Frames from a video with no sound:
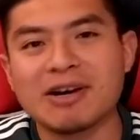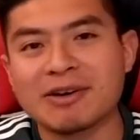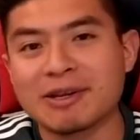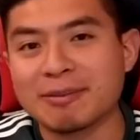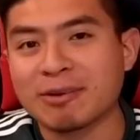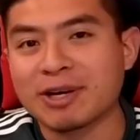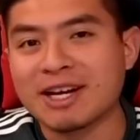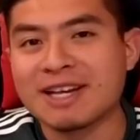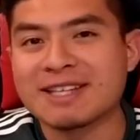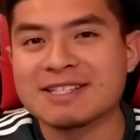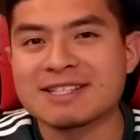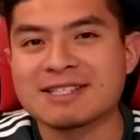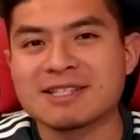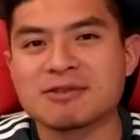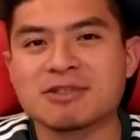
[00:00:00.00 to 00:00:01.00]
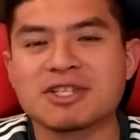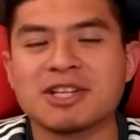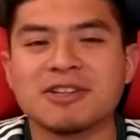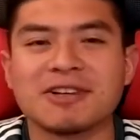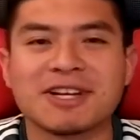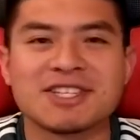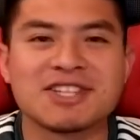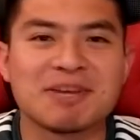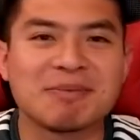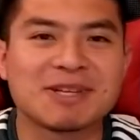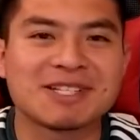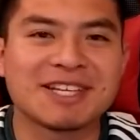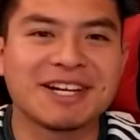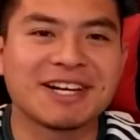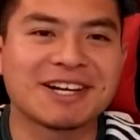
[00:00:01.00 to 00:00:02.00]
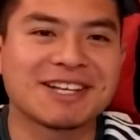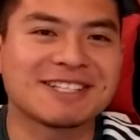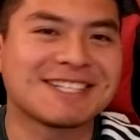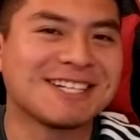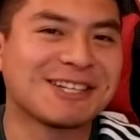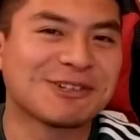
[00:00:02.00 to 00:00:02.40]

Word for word: aunque por ahí se está escuchando que Chiapas quiere regresar,